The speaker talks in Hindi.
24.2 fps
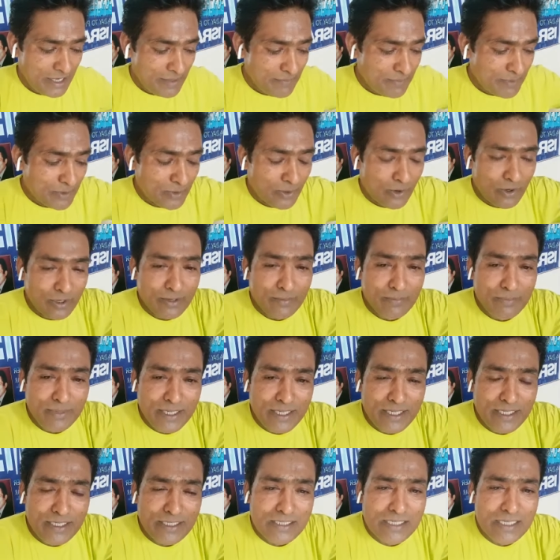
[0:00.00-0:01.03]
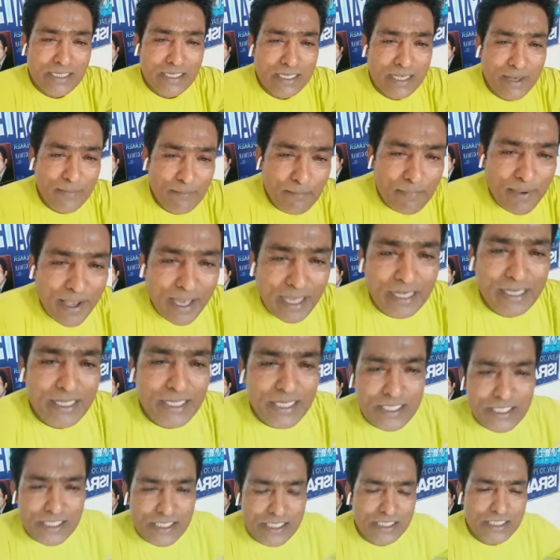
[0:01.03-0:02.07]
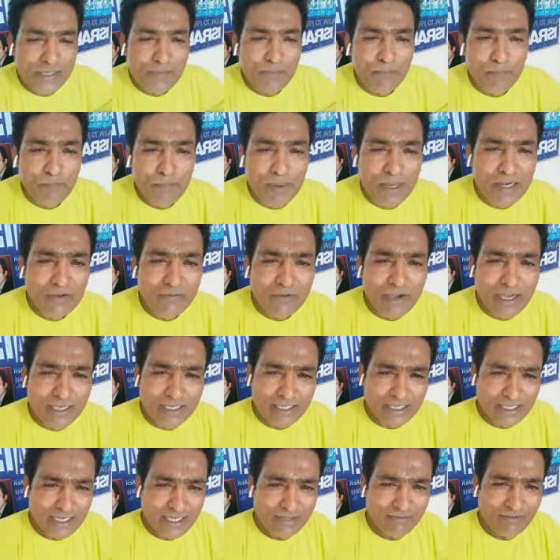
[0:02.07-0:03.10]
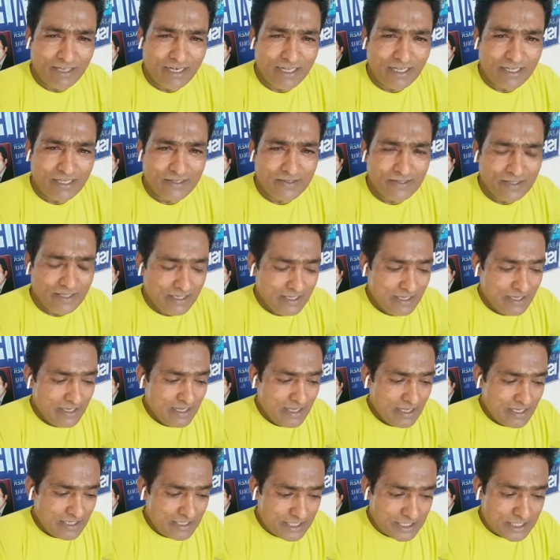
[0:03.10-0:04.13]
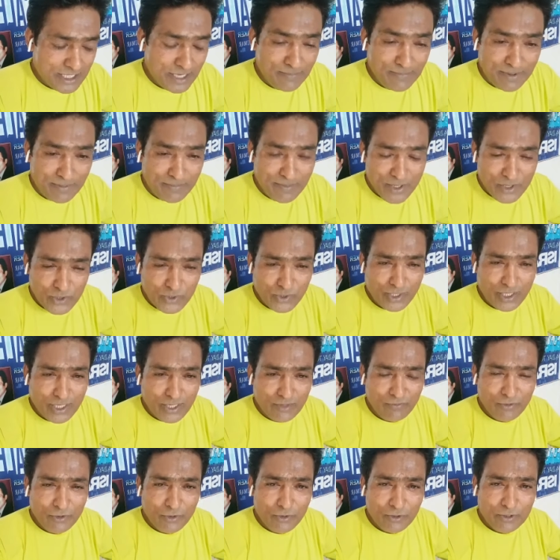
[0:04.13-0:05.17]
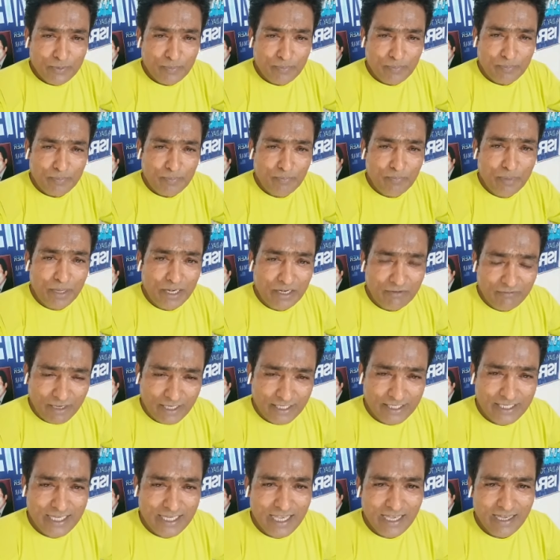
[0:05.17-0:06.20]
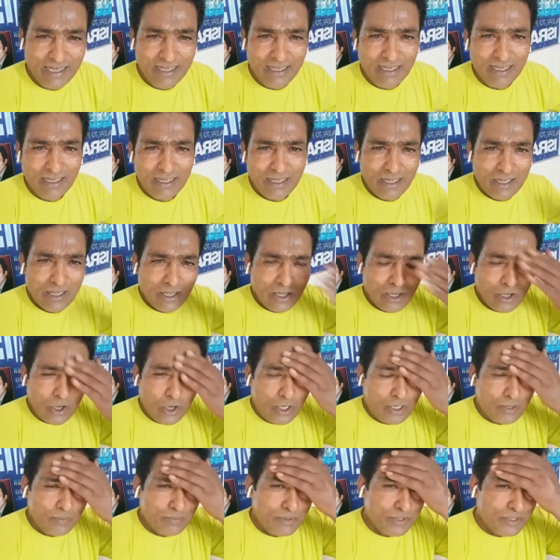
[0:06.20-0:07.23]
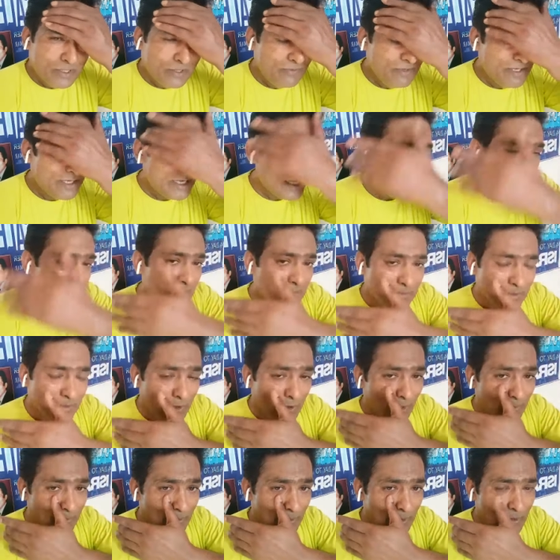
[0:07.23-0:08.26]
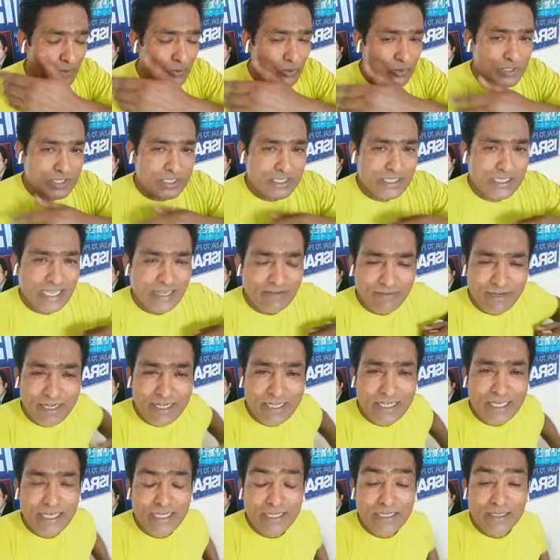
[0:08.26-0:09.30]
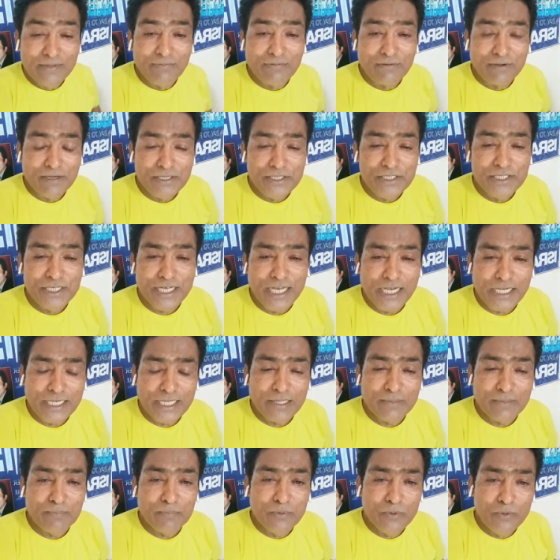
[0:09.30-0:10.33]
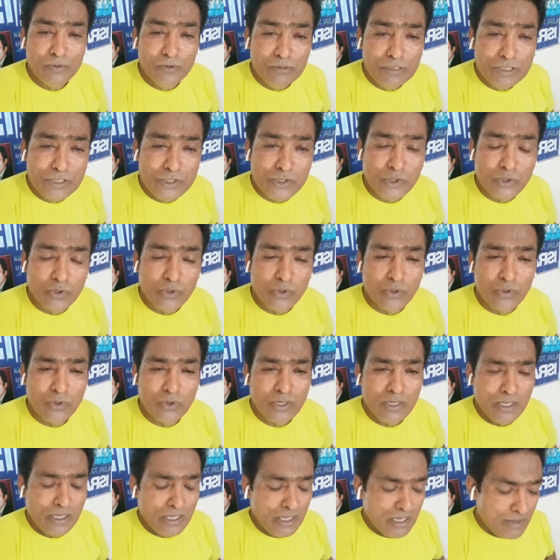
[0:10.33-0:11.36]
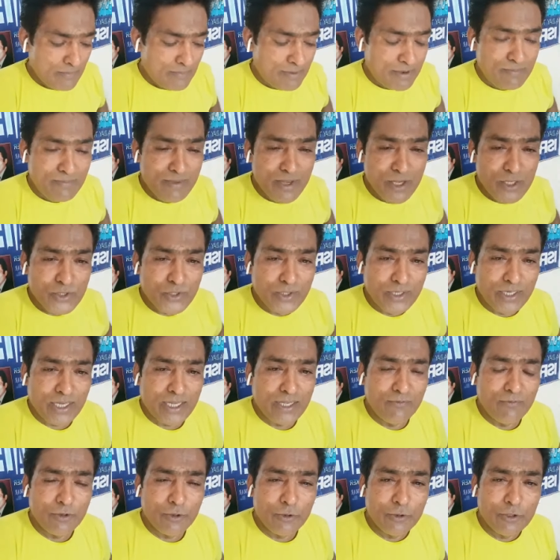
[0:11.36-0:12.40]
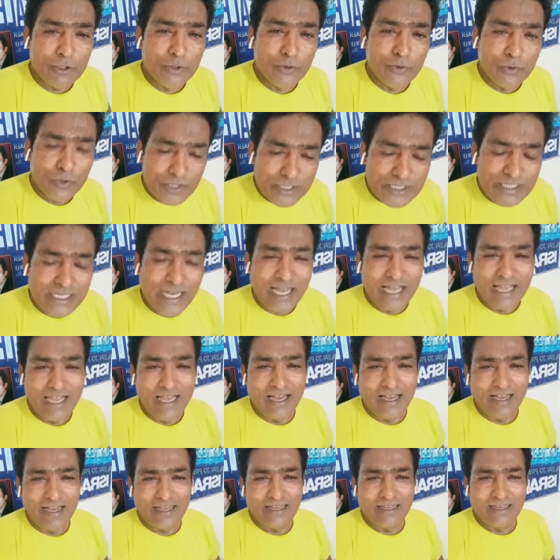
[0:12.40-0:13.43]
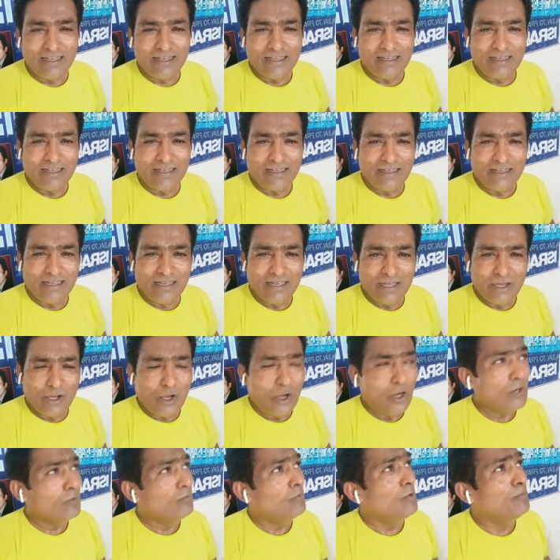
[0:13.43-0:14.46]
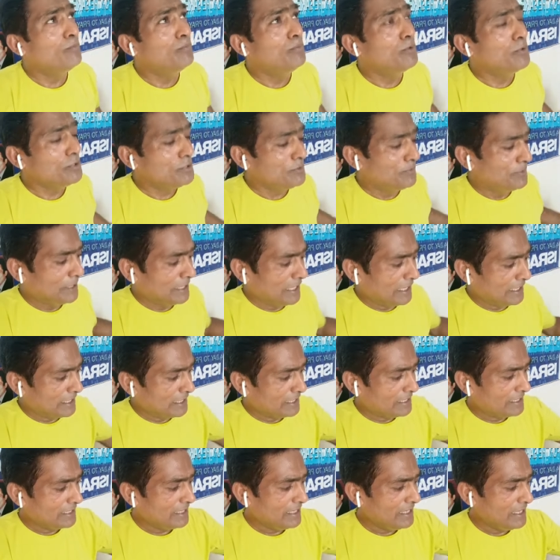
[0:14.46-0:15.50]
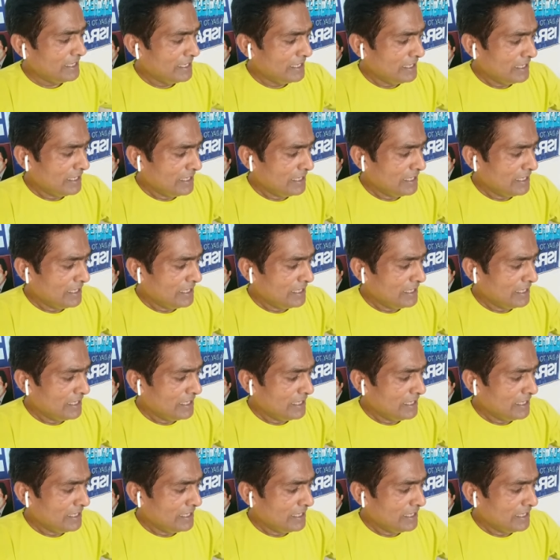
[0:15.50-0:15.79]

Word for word: निमरॉड मीन्स रिबेलियस बलवा करने वाला जिसने परमेश्वर के विरुद्ध बलवा किया और पृथ्वी की सब कौमों को 70 डिफरेंट जेनेटिक पूल्स को परमेश्वर के विरुद्ध उकसाया और वो बुर्ज बना रहे थे